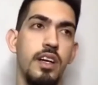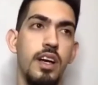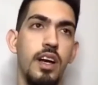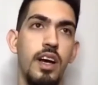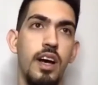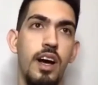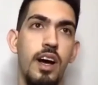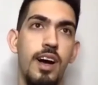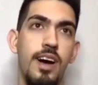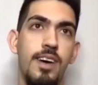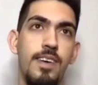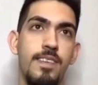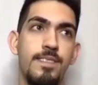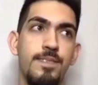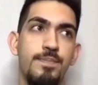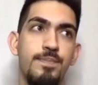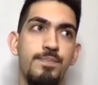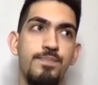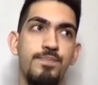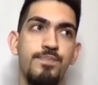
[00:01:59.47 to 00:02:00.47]
Ah,
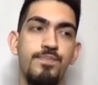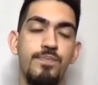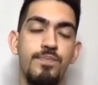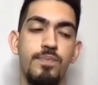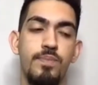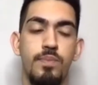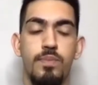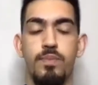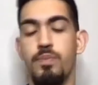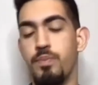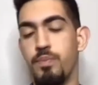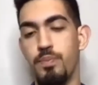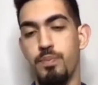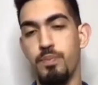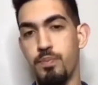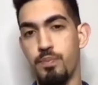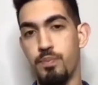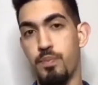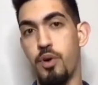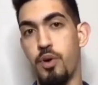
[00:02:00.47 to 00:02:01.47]

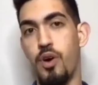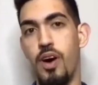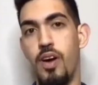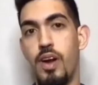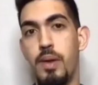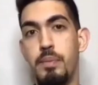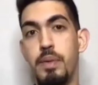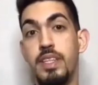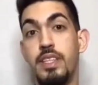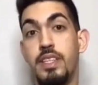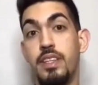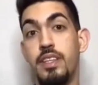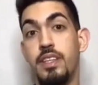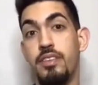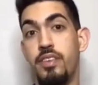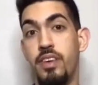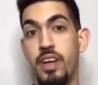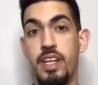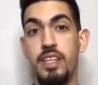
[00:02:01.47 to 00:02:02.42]
probablemente en diferentes